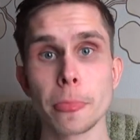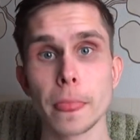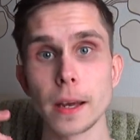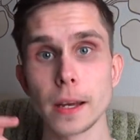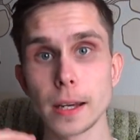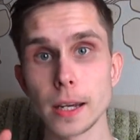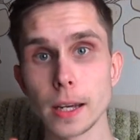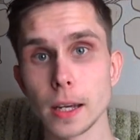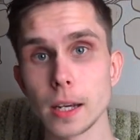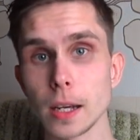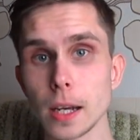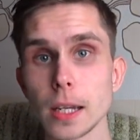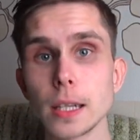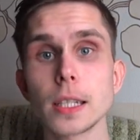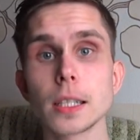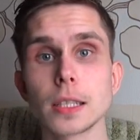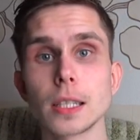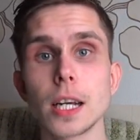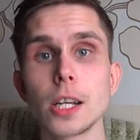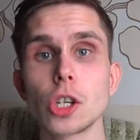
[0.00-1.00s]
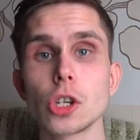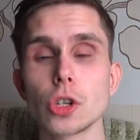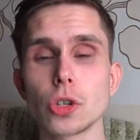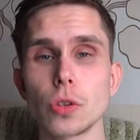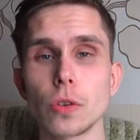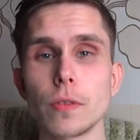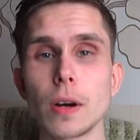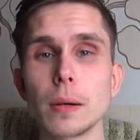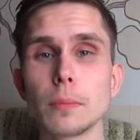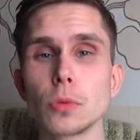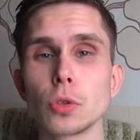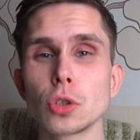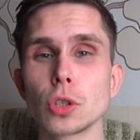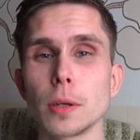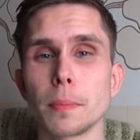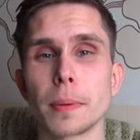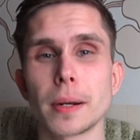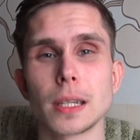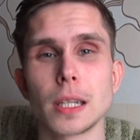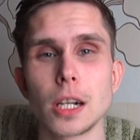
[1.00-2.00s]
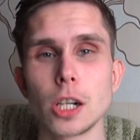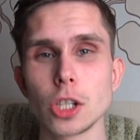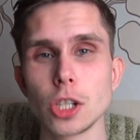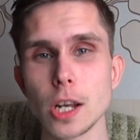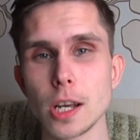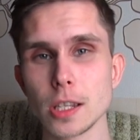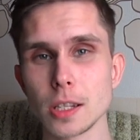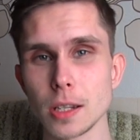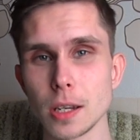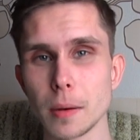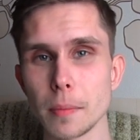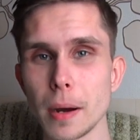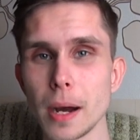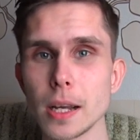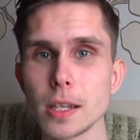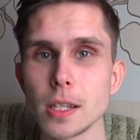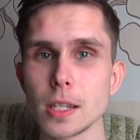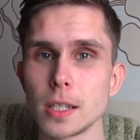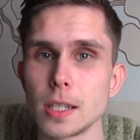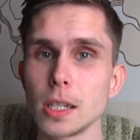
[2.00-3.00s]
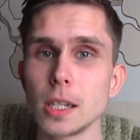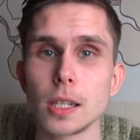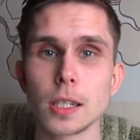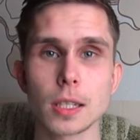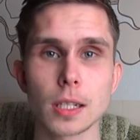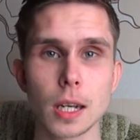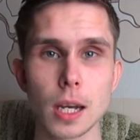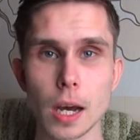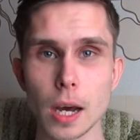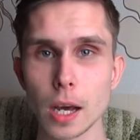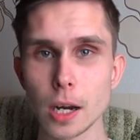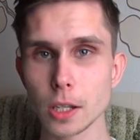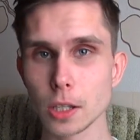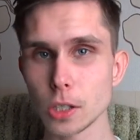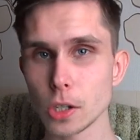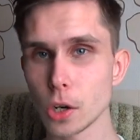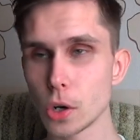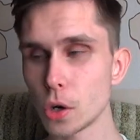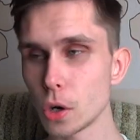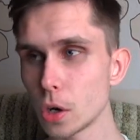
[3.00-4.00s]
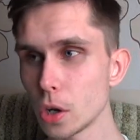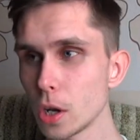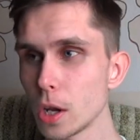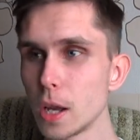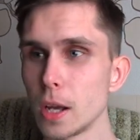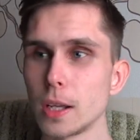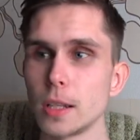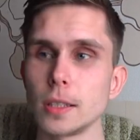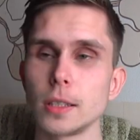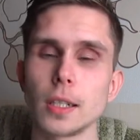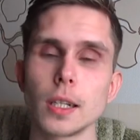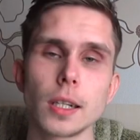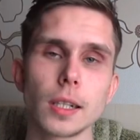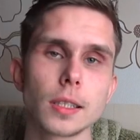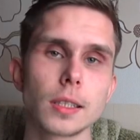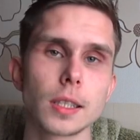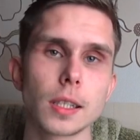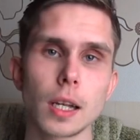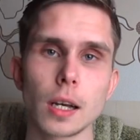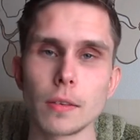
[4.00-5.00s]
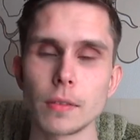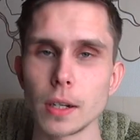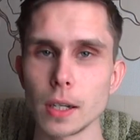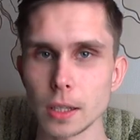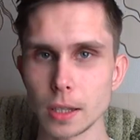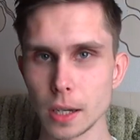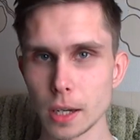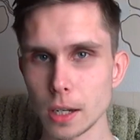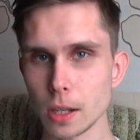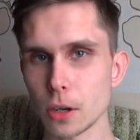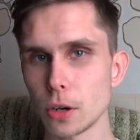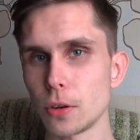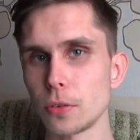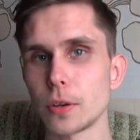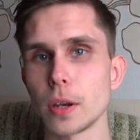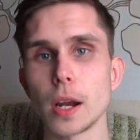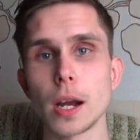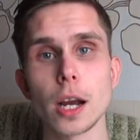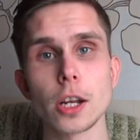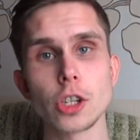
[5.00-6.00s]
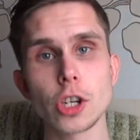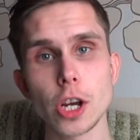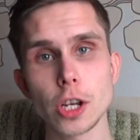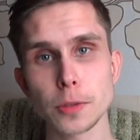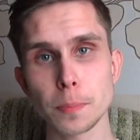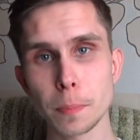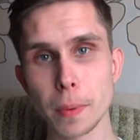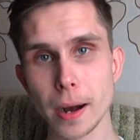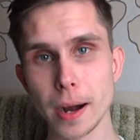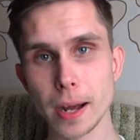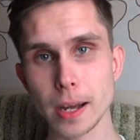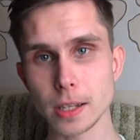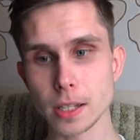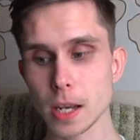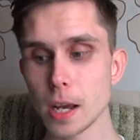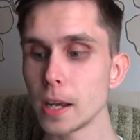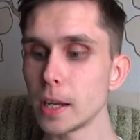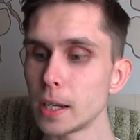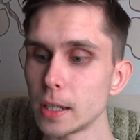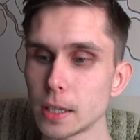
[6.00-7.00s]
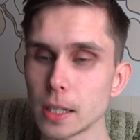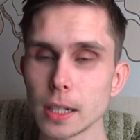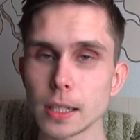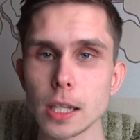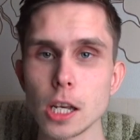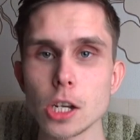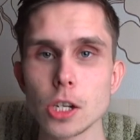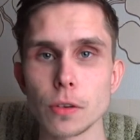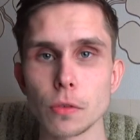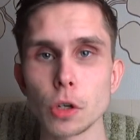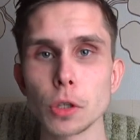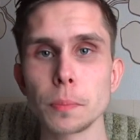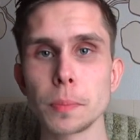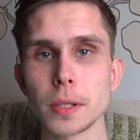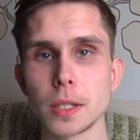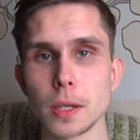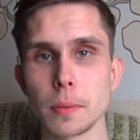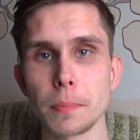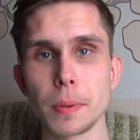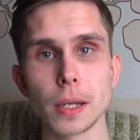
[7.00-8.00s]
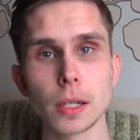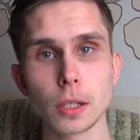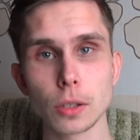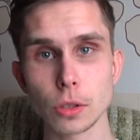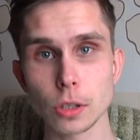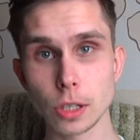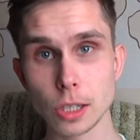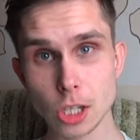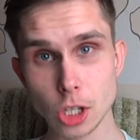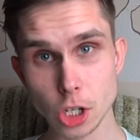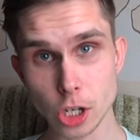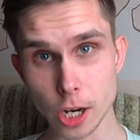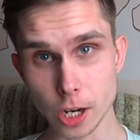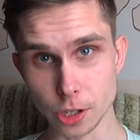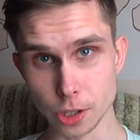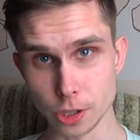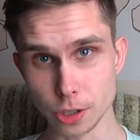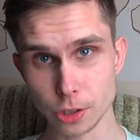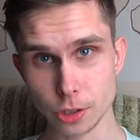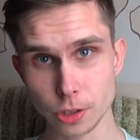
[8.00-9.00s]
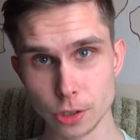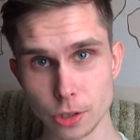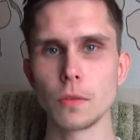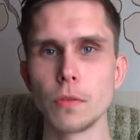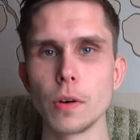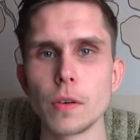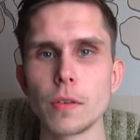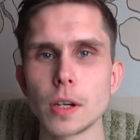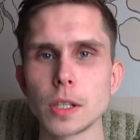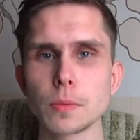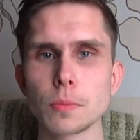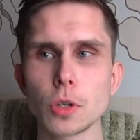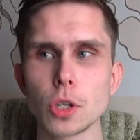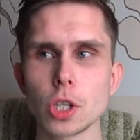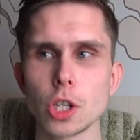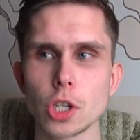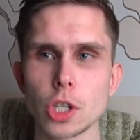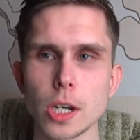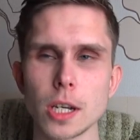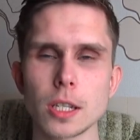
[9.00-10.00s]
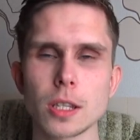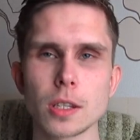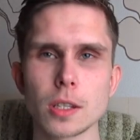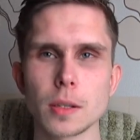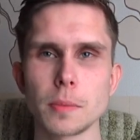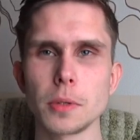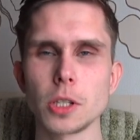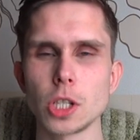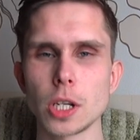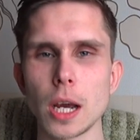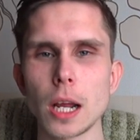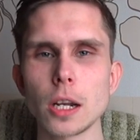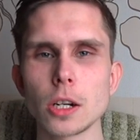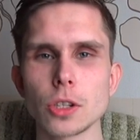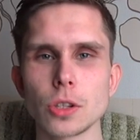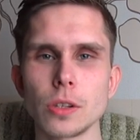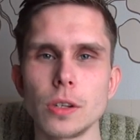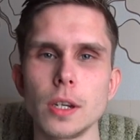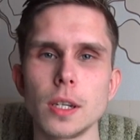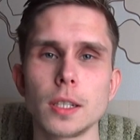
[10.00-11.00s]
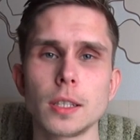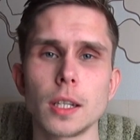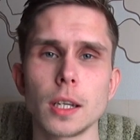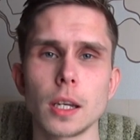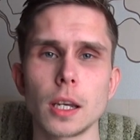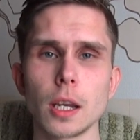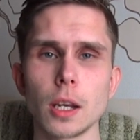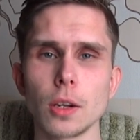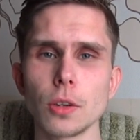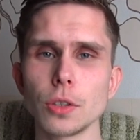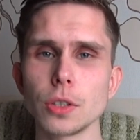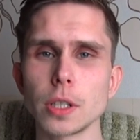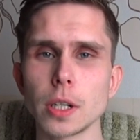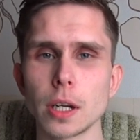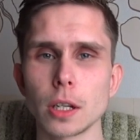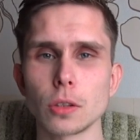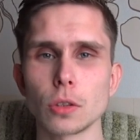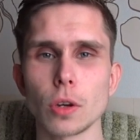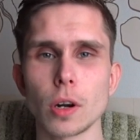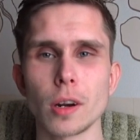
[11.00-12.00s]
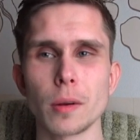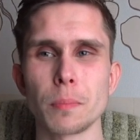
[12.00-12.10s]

Э, это значит, что вам нужно продолжать заниматься, делать кардио, делать силовые тренировки, качать пресс, и тогда живот постепенно исчезнет. Вы, возможно, часто замечали, что есть такие люди, которые